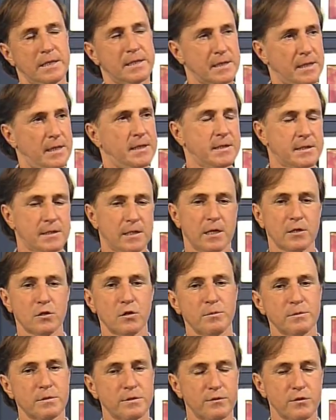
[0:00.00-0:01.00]
Jetzt geht es
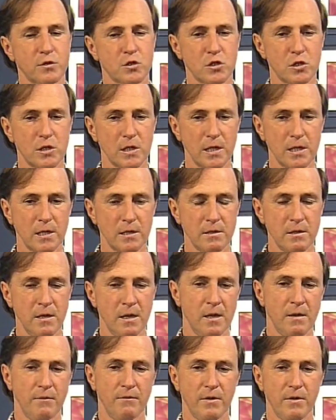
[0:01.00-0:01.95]
darum zu verstehen,